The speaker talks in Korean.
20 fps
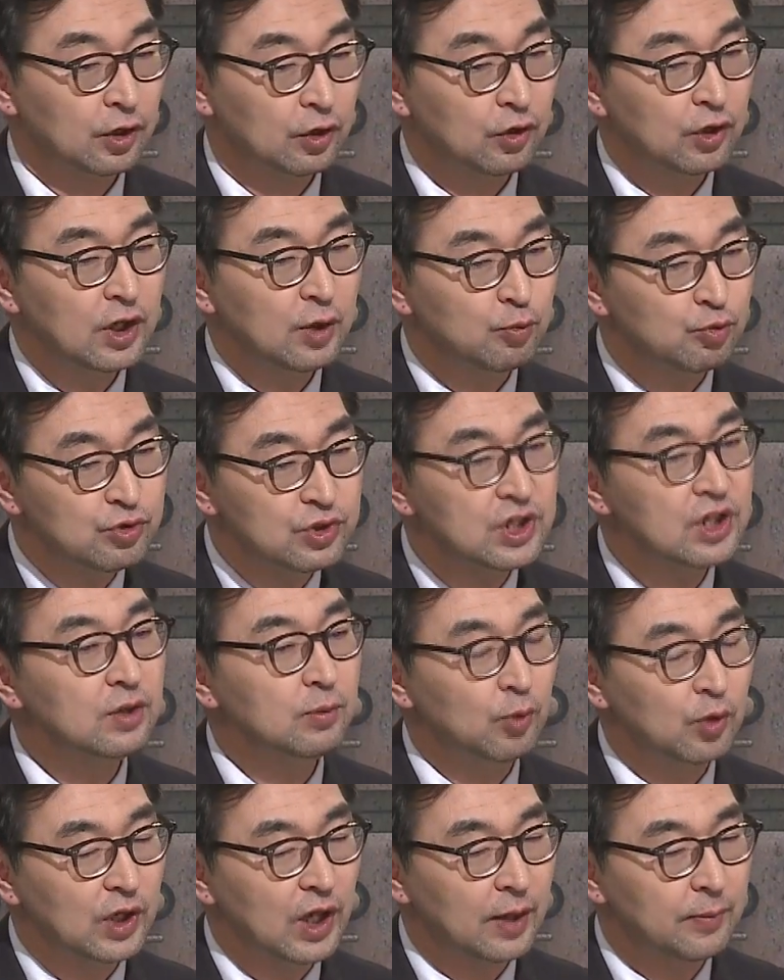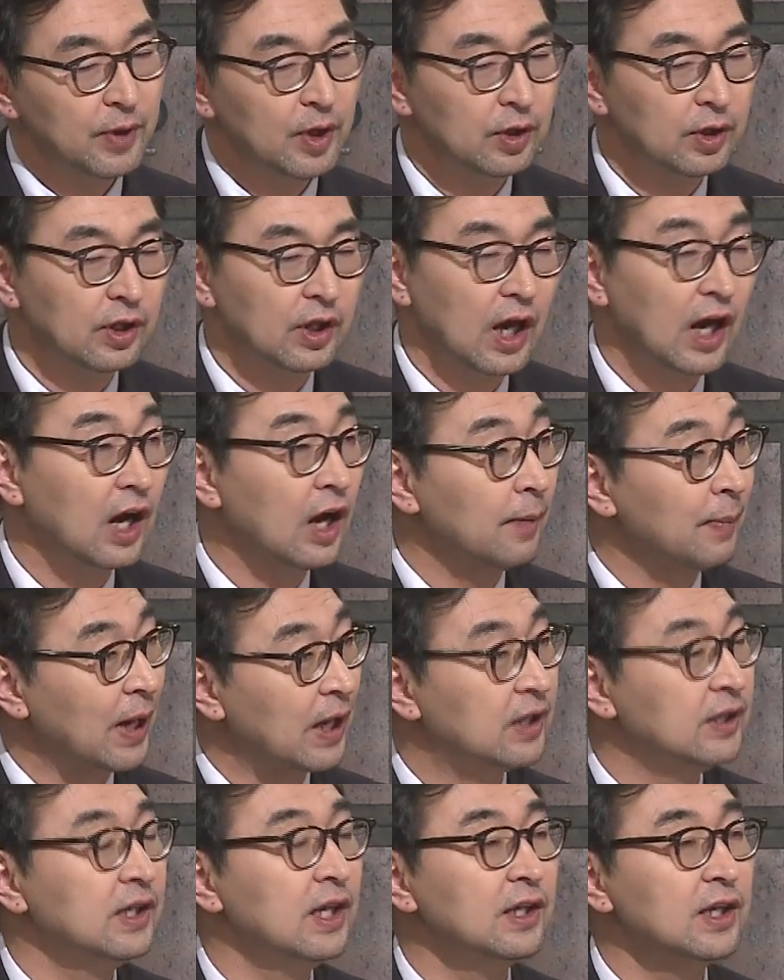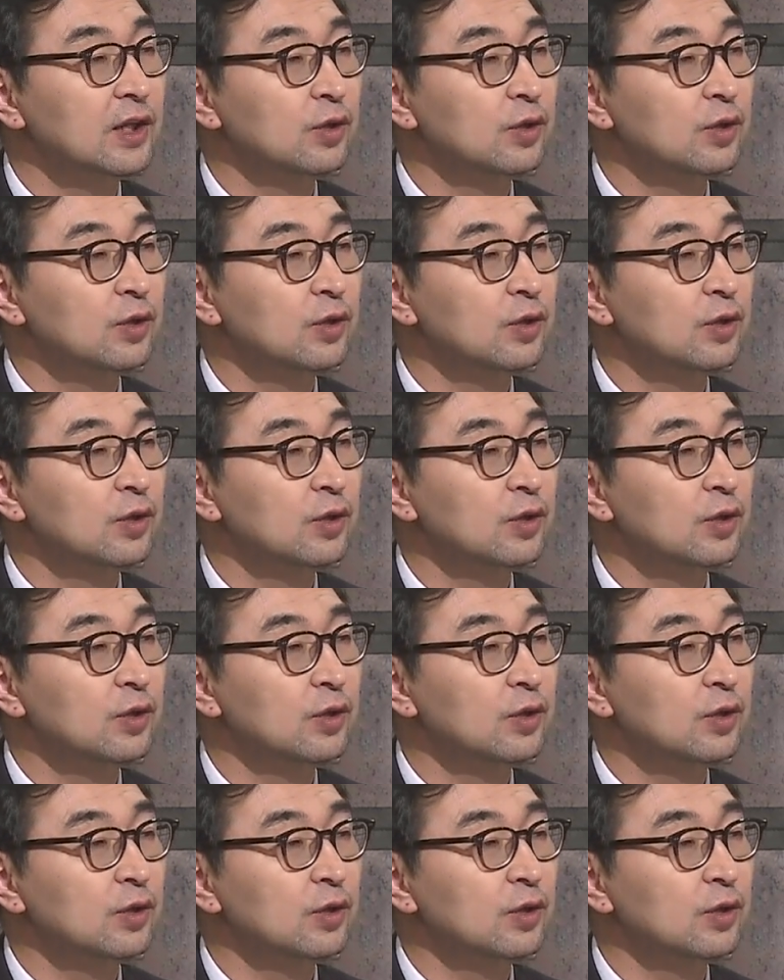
그런데 문제는 뭐냐면 아까 박근혜